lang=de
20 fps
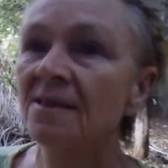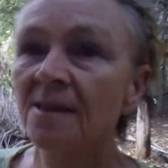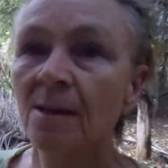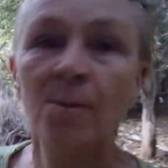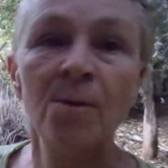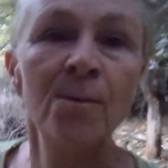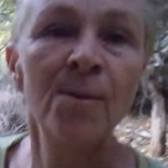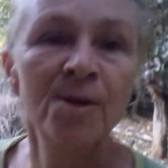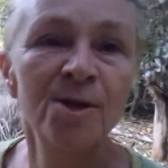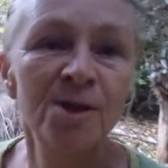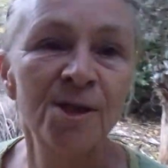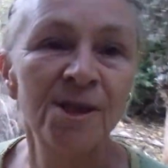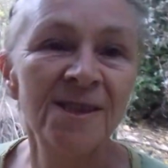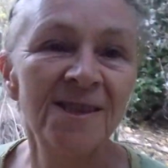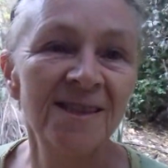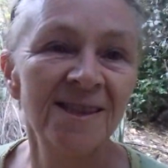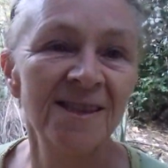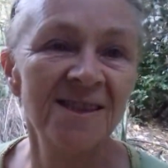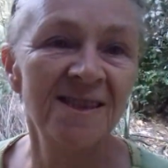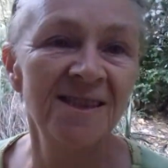Ich habe immer
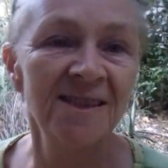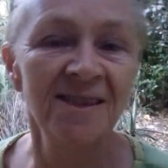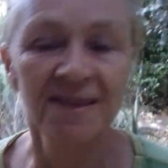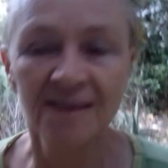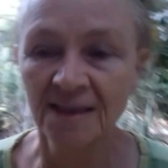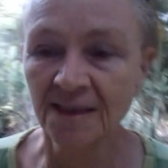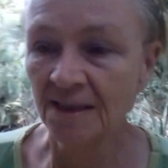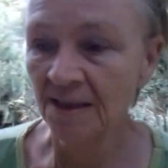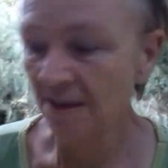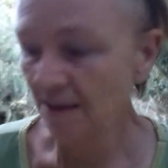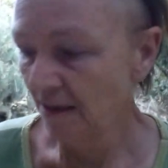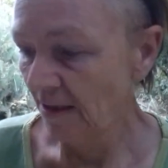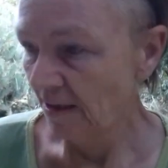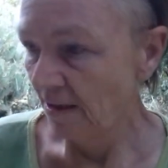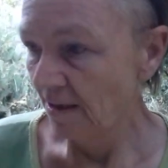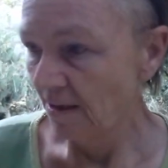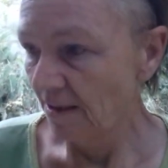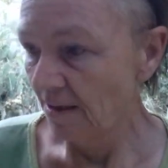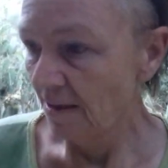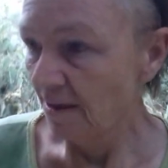Schiss, dass die
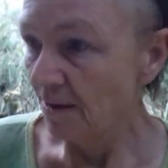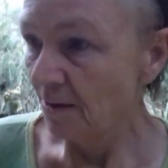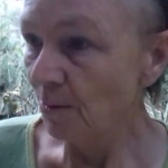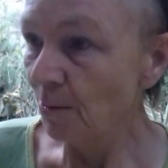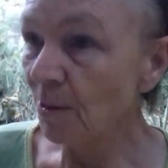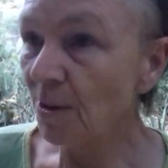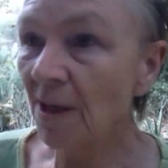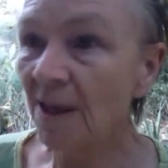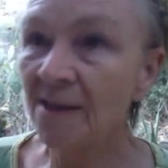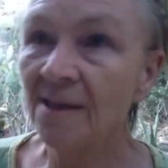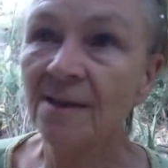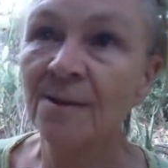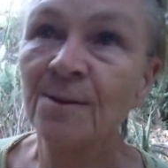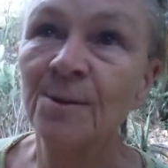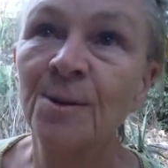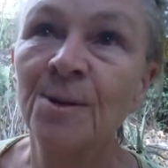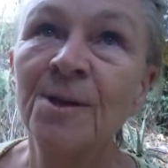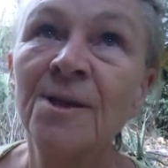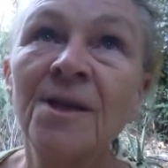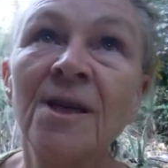Hühner hier
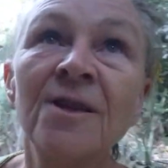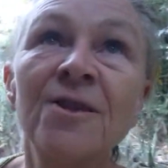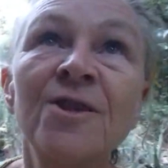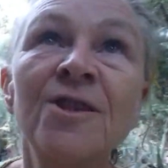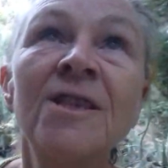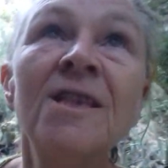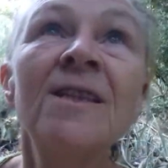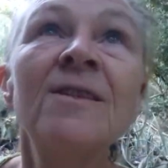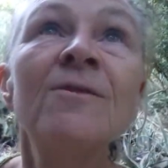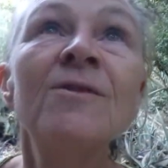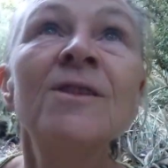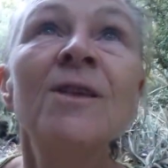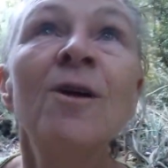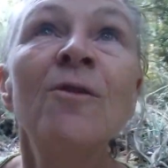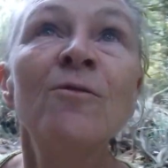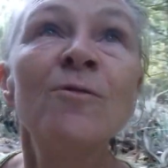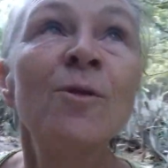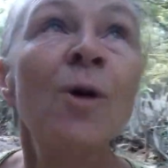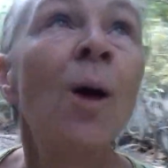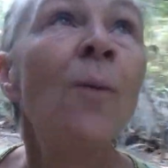drunter stehen und die
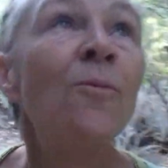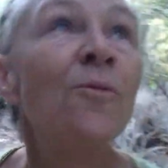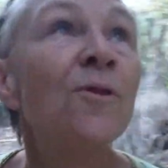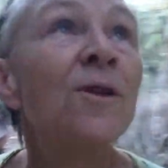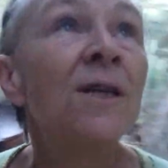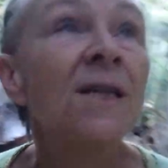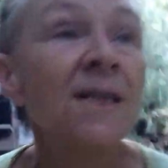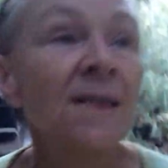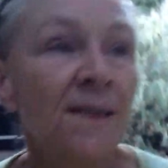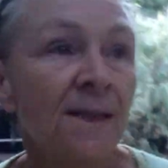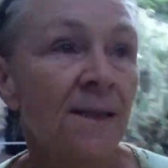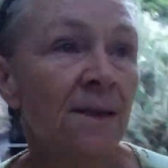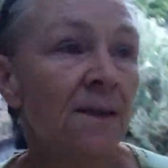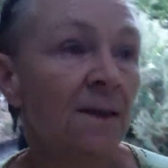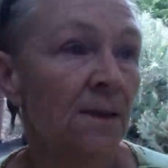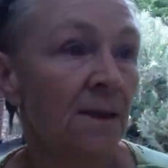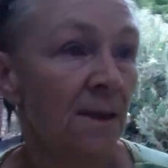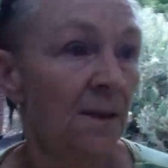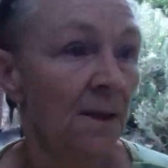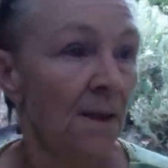auf den Kopf kriegen.
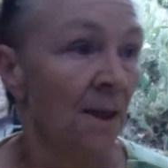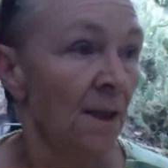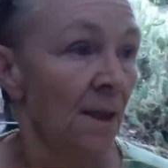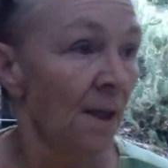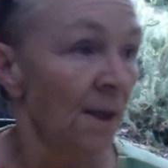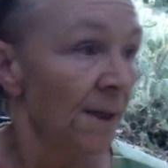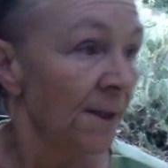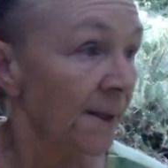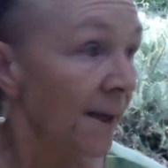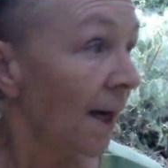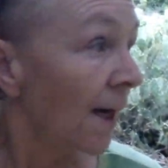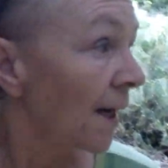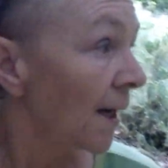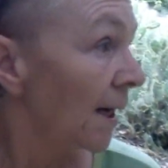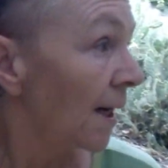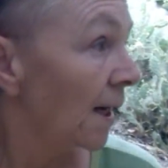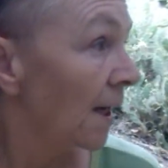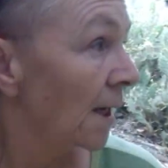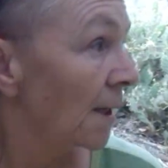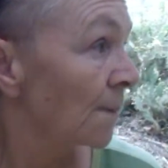
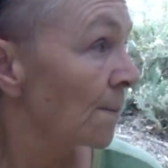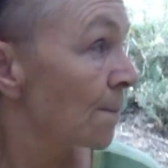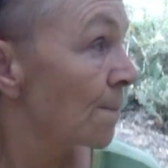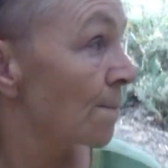Ja.